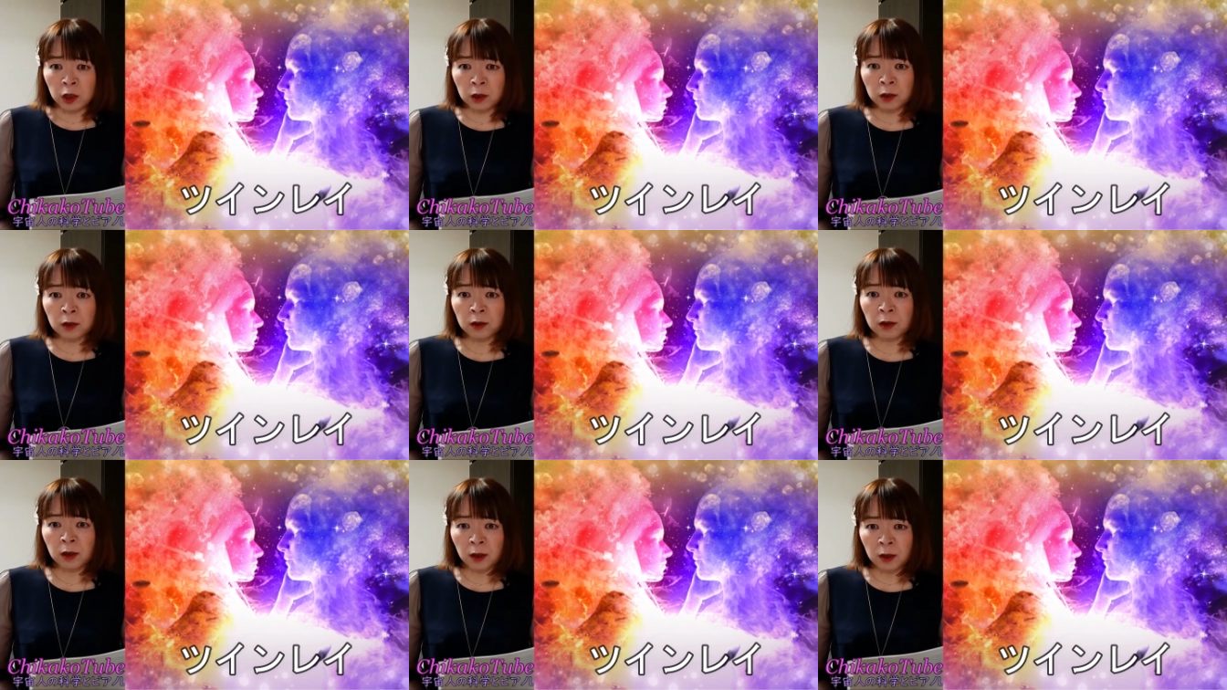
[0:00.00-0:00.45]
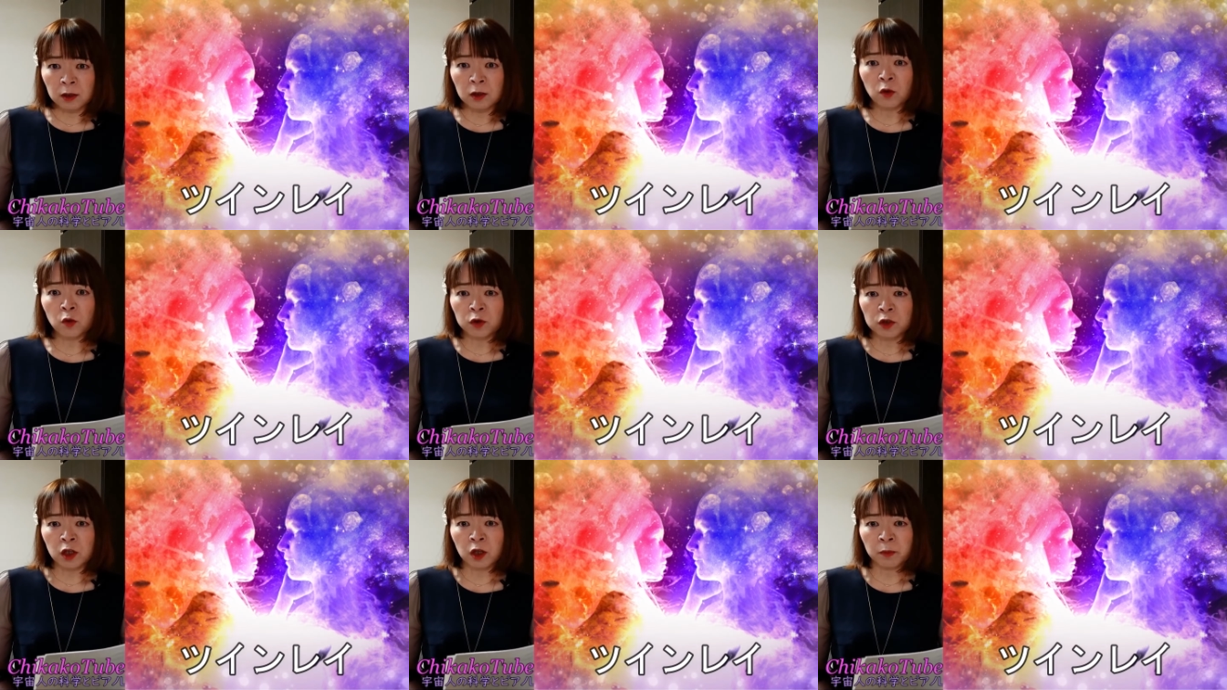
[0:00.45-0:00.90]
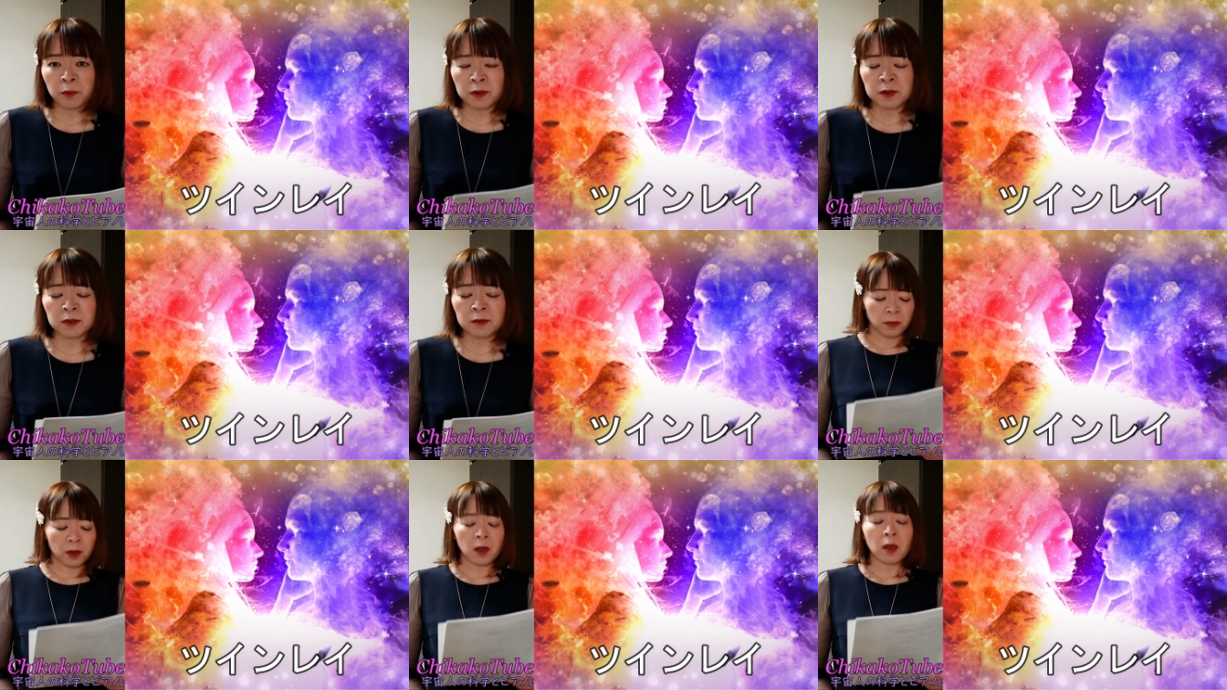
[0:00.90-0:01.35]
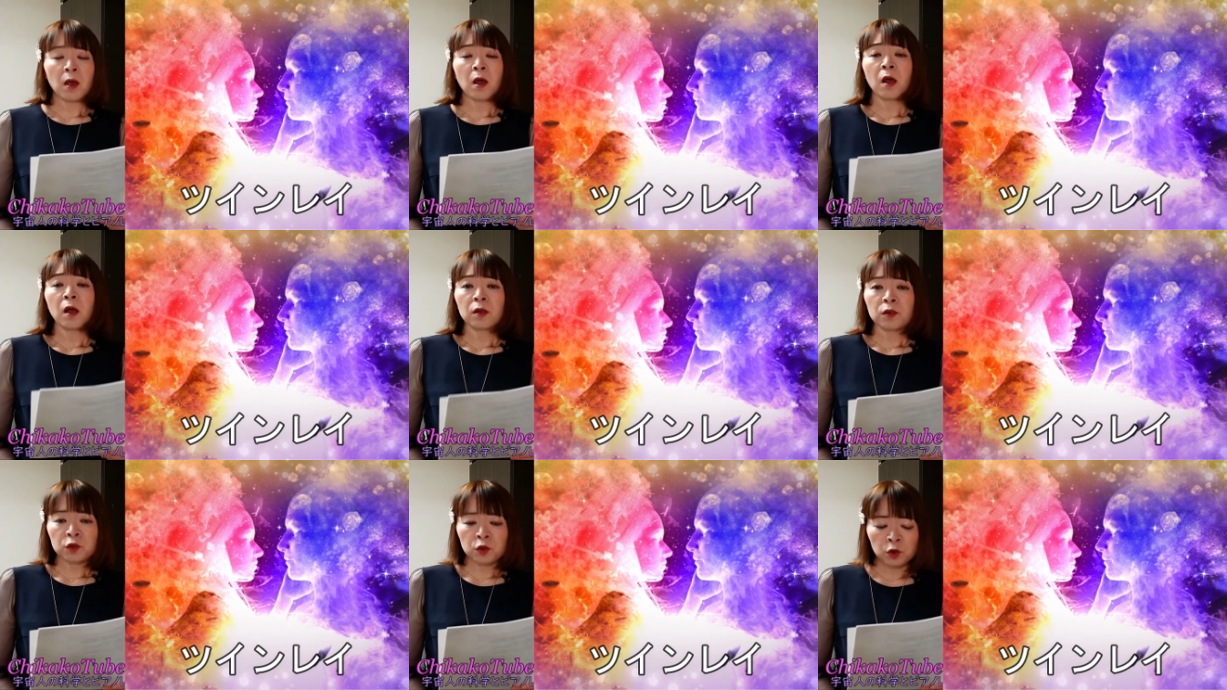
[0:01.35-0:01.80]
インレイでございます。
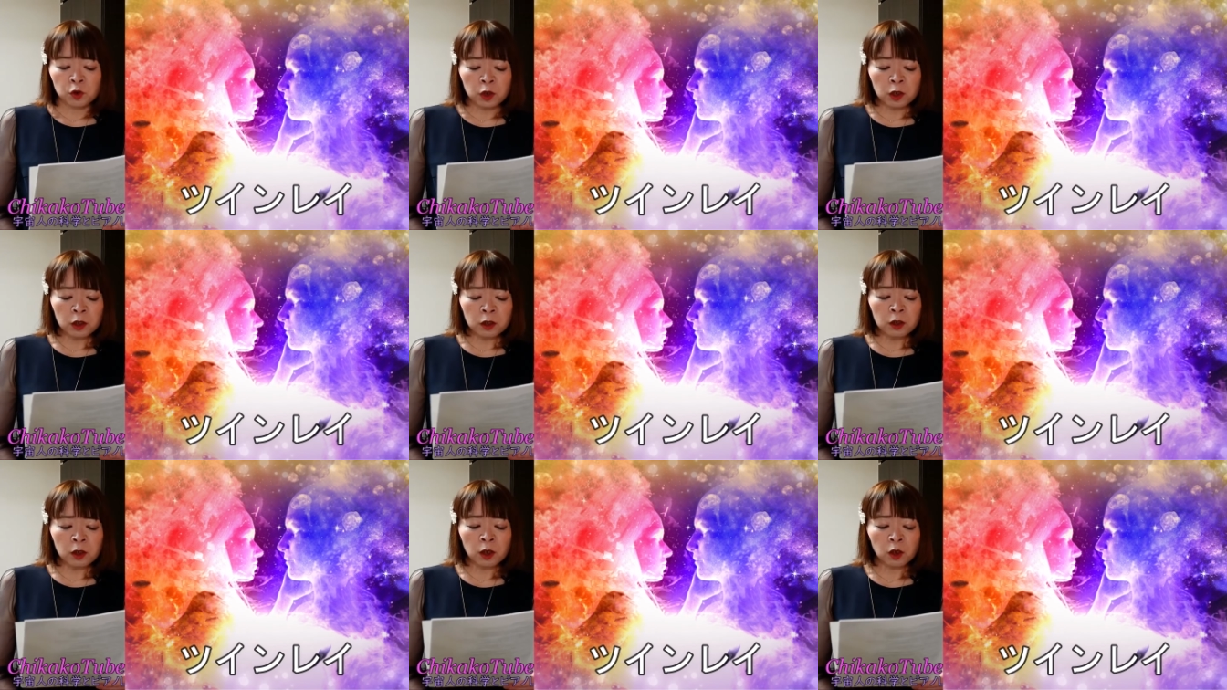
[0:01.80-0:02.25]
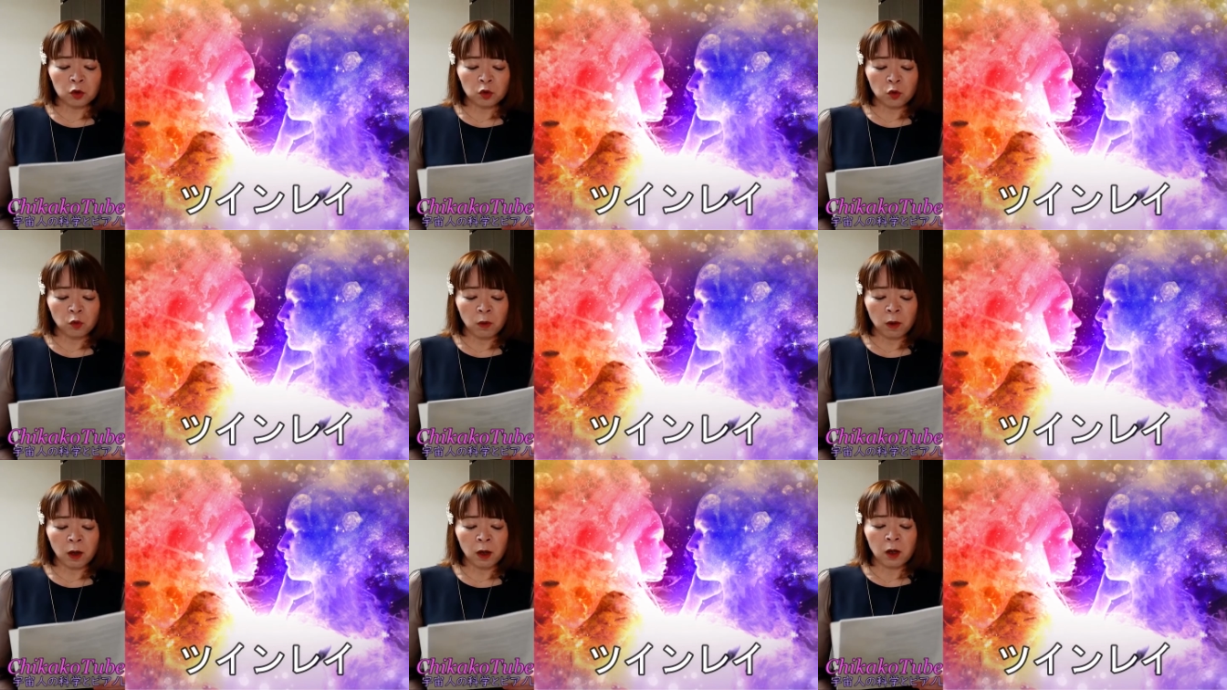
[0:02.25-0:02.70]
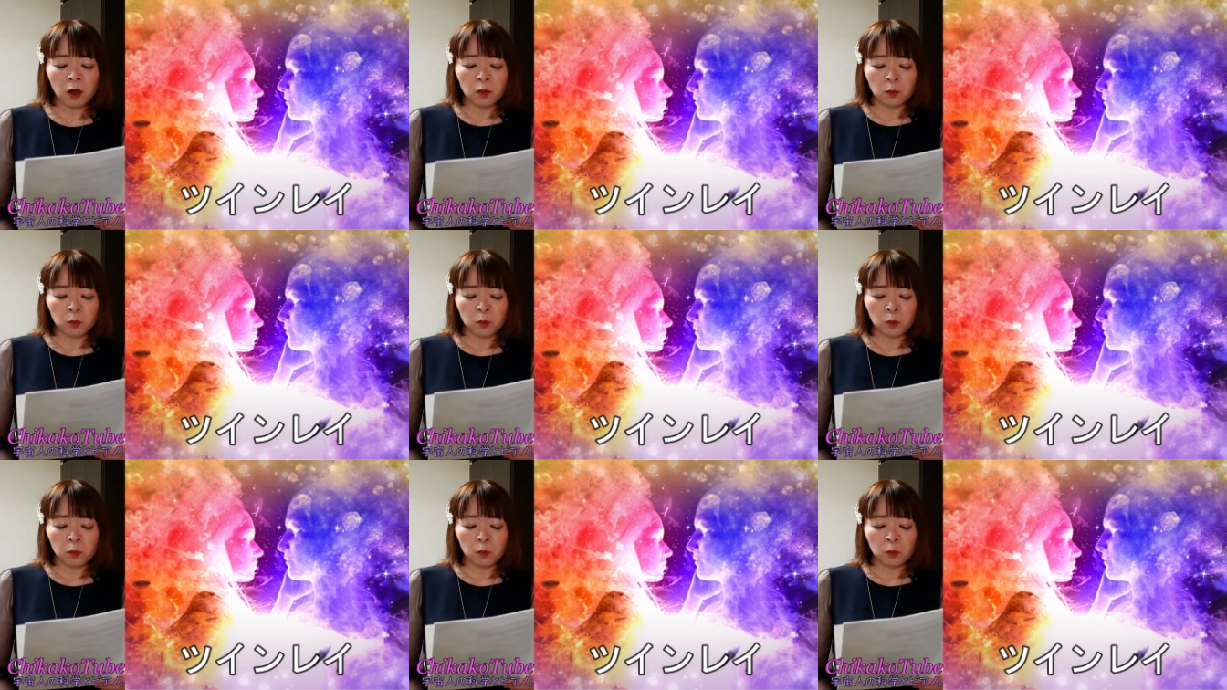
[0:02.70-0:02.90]
ツインレイとは、